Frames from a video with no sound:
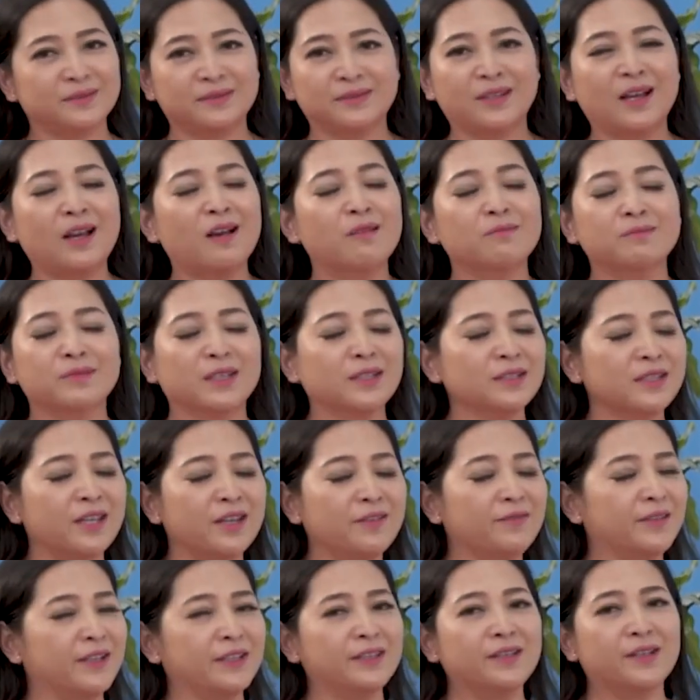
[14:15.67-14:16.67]
nó không nhất
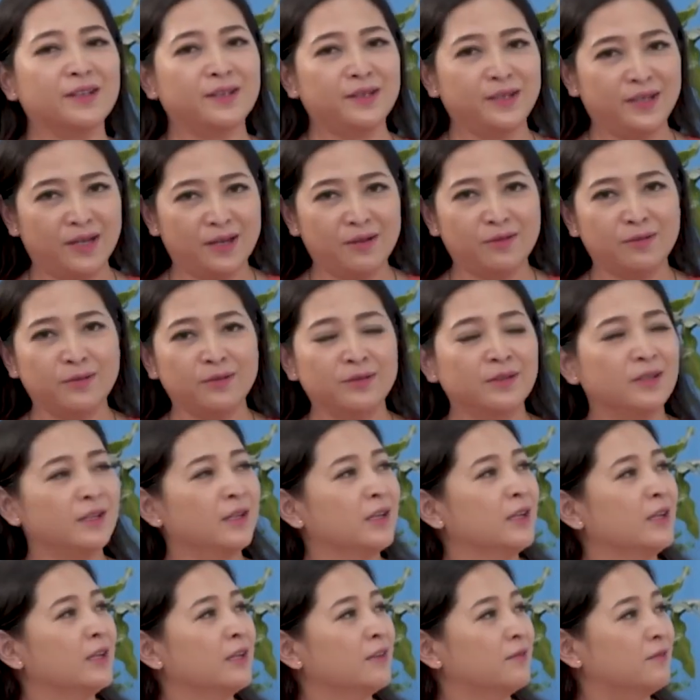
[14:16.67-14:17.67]
thiết phải tới đâu,
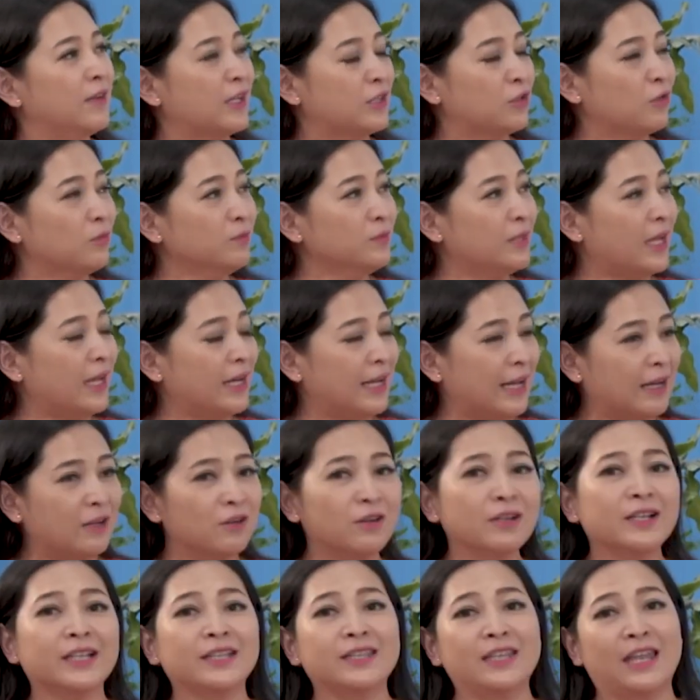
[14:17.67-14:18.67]
và chúng ta đã
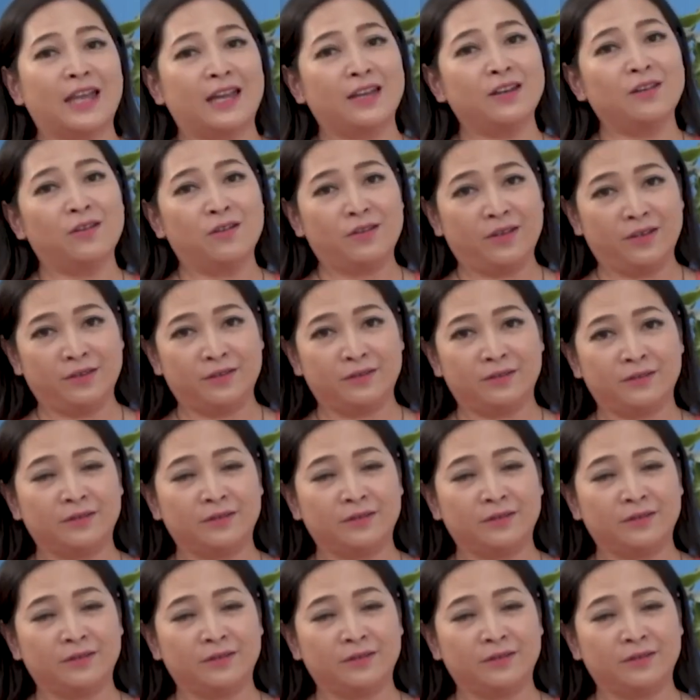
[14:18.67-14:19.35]
có cách giải rồi.